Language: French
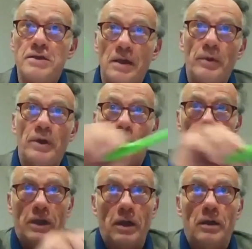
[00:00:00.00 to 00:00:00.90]
jamais le
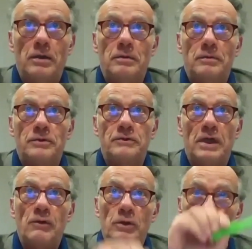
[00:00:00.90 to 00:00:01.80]
cas Vous
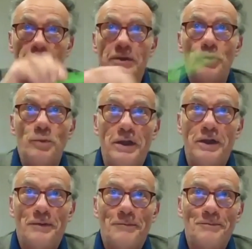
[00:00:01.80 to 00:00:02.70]
allez voir que ça reste
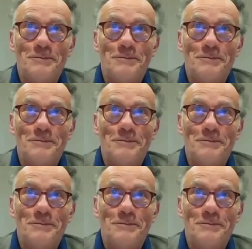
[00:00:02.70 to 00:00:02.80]
compliqué.